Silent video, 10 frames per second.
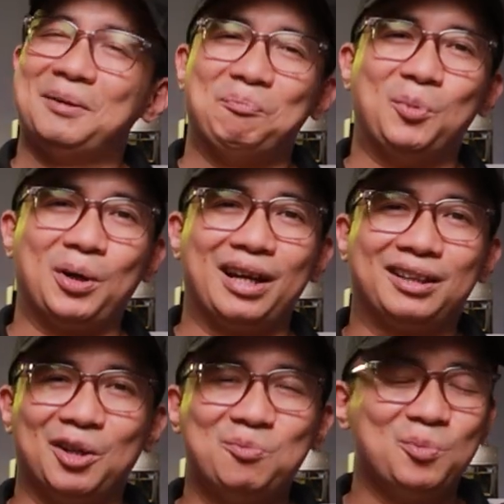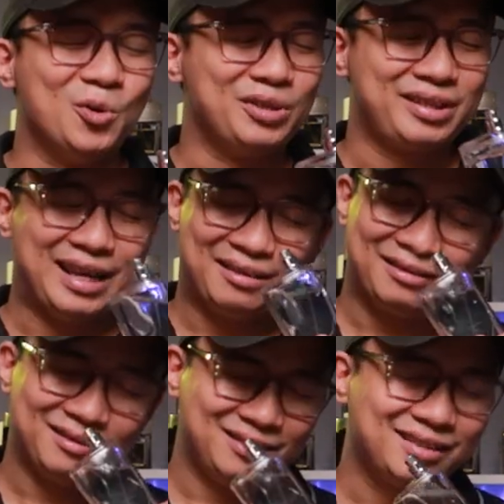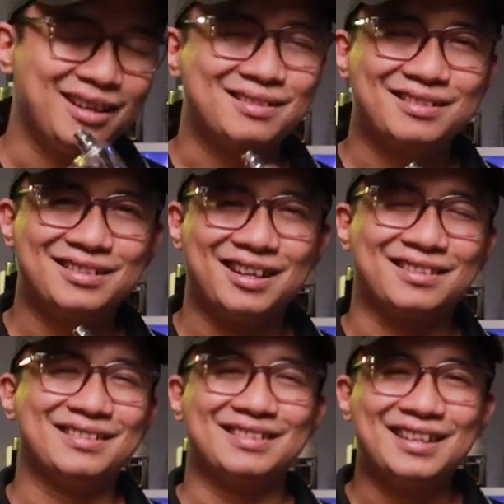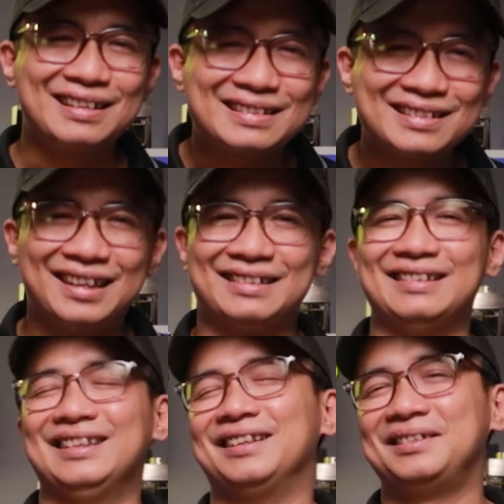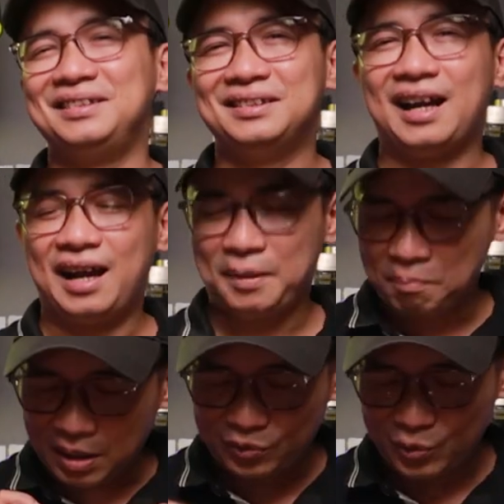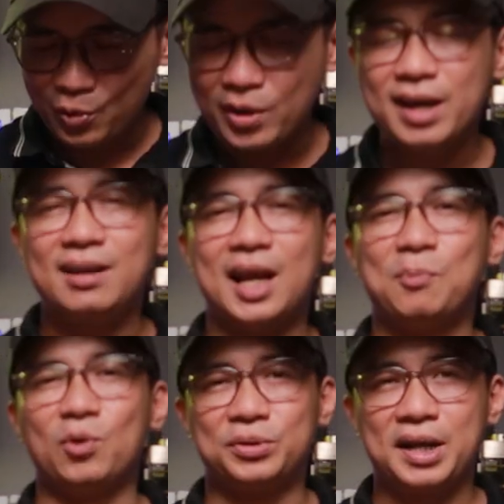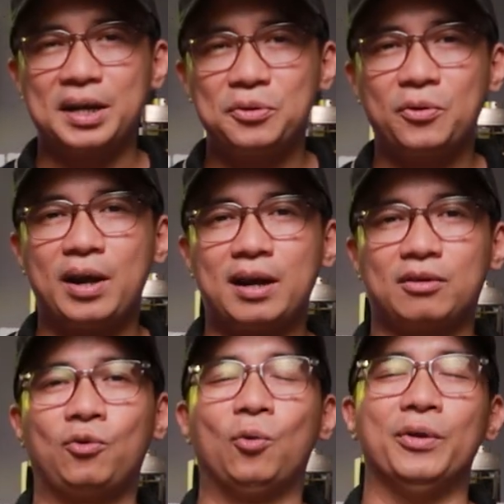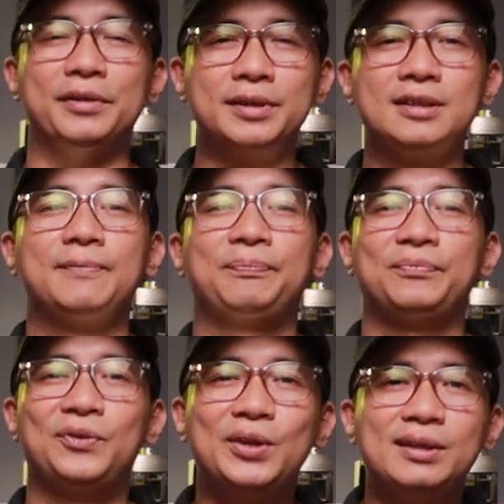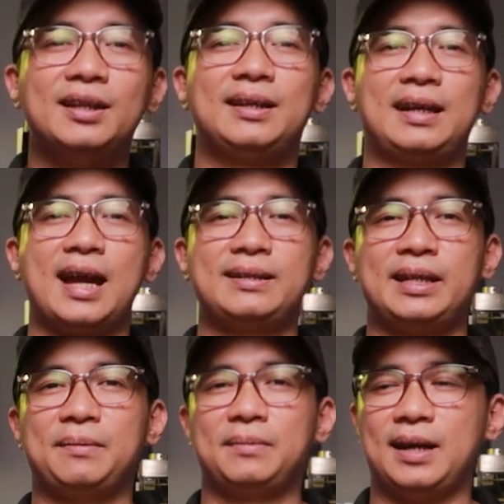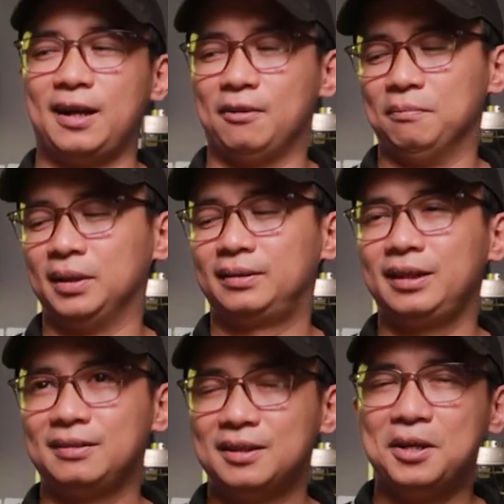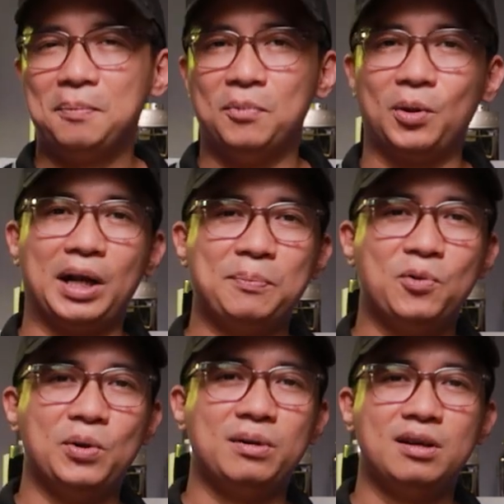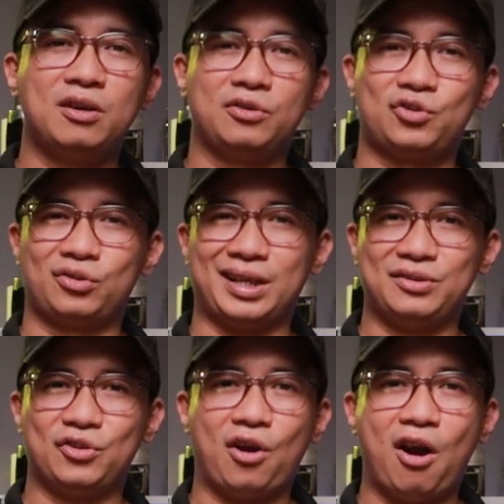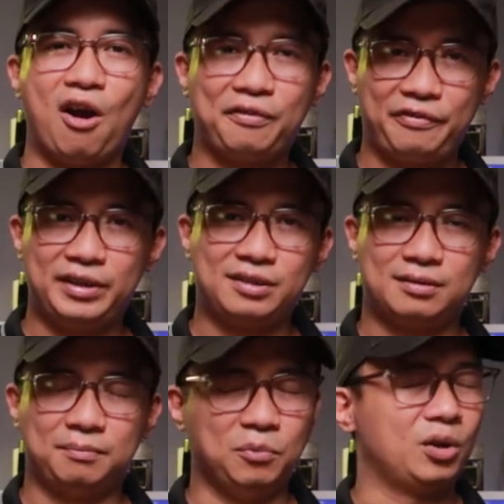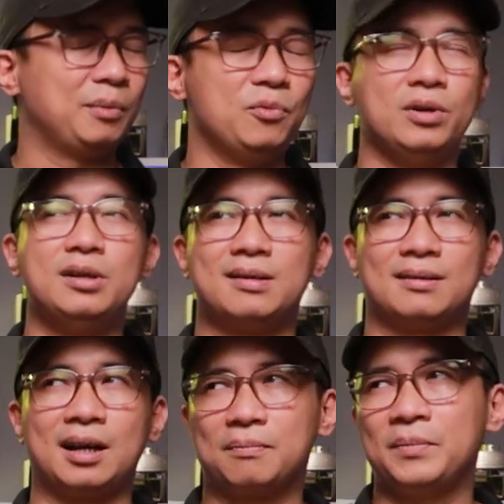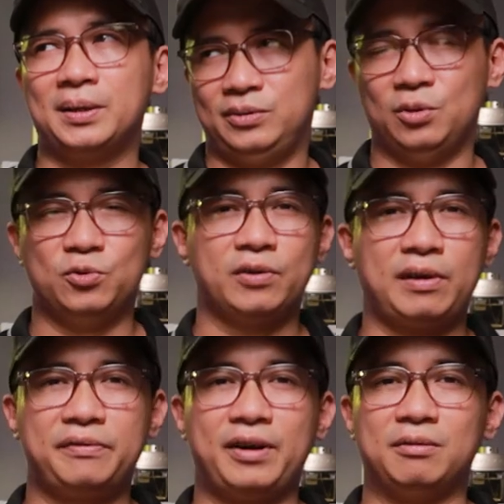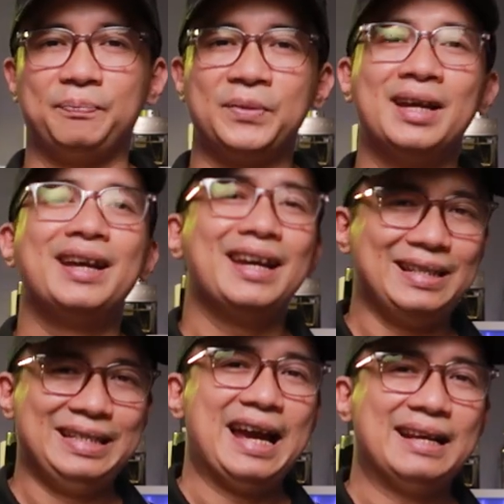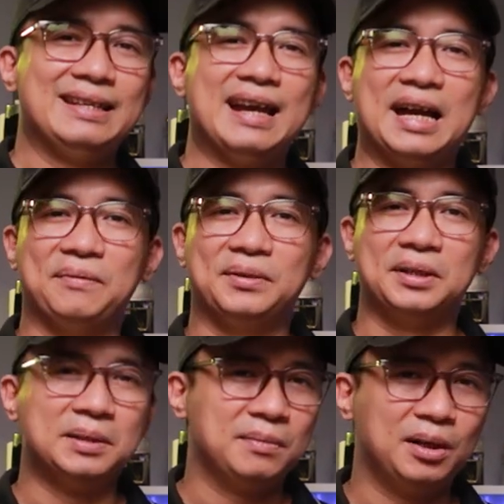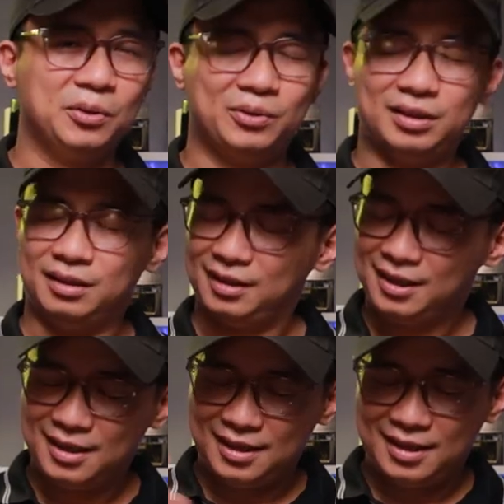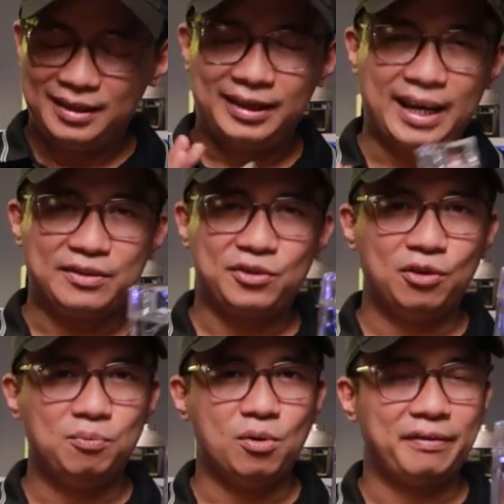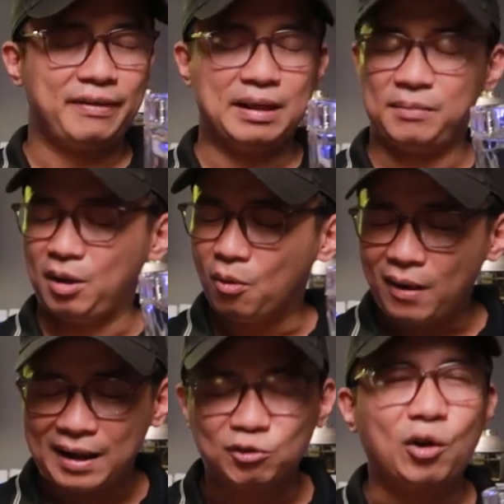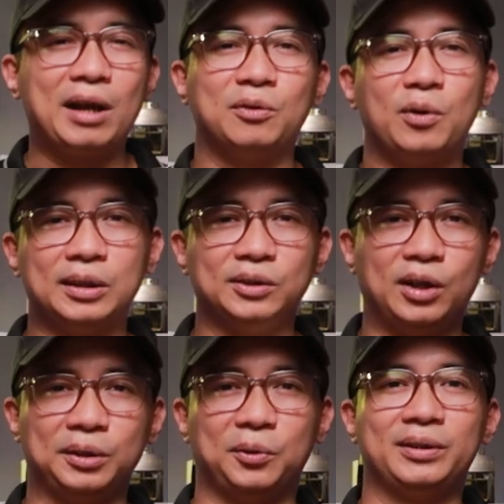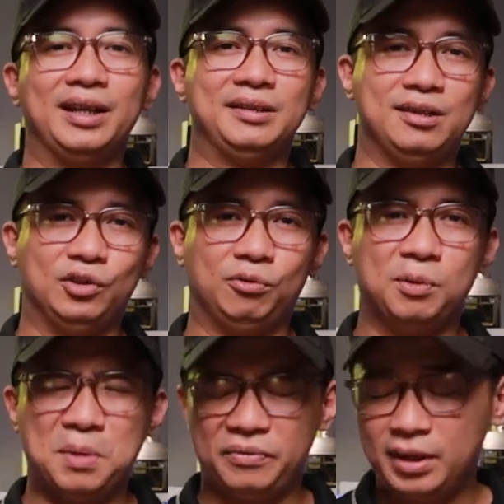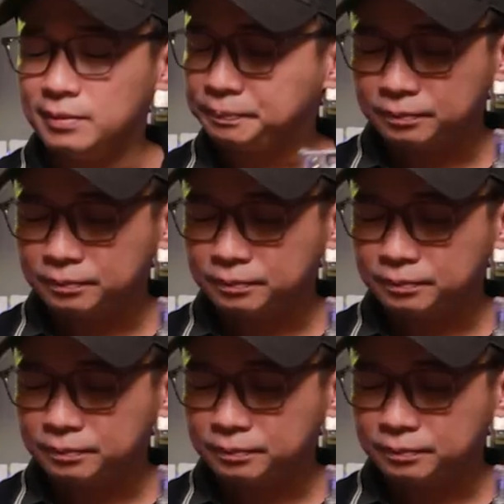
một cái tông mùi sen rất rất rất rất là thư thái mặc dù đây là một chai nước hoa của nữ tuy nhiên các anh em nào mà thích một cái mùi hương dành cho office một cái mùi hương đặc biệt dùng cho văn phòng nhẹ nhàng và thơm lâu thì Kenzo Purfame này hoàn toàn hoàn toàn có thể sử dụng được bởi vì